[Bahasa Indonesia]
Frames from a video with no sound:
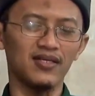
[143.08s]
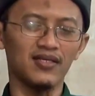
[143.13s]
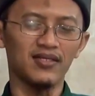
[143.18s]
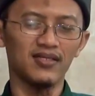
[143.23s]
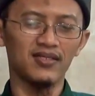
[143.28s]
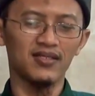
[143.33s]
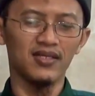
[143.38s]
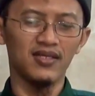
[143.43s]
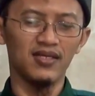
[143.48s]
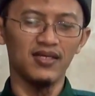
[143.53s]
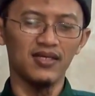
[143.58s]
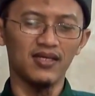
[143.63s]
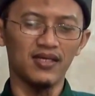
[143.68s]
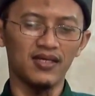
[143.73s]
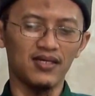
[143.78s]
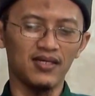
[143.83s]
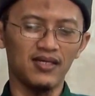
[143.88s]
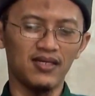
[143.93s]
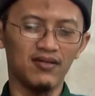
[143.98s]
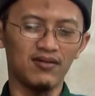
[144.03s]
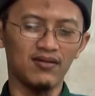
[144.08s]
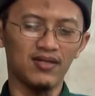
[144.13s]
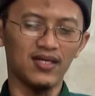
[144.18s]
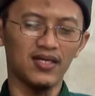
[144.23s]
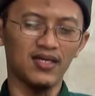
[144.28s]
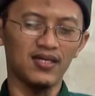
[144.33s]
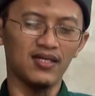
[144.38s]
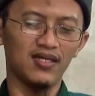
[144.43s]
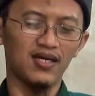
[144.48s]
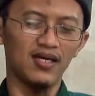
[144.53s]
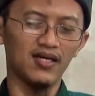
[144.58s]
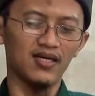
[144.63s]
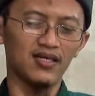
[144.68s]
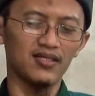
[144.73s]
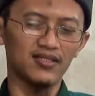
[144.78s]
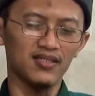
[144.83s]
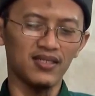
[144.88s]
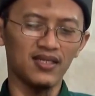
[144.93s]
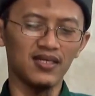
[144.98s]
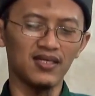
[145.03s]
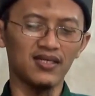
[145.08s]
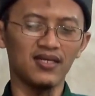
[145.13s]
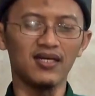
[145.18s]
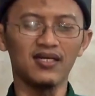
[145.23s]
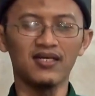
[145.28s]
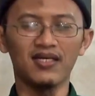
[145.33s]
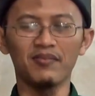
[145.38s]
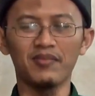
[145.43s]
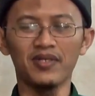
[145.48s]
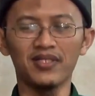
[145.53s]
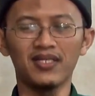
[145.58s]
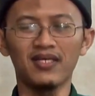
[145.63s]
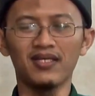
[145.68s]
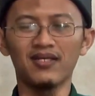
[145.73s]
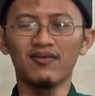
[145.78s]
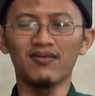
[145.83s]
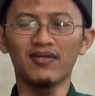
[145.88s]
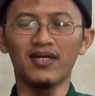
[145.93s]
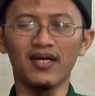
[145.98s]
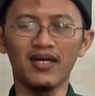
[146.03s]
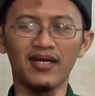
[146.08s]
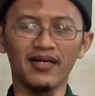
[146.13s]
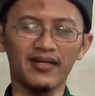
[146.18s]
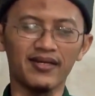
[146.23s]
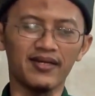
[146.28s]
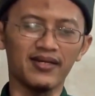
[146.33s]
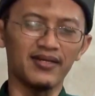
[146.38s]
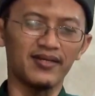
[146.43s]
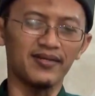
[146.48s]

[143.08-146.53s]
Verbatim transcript: ya karena orang akan senang dengan kematian orang lain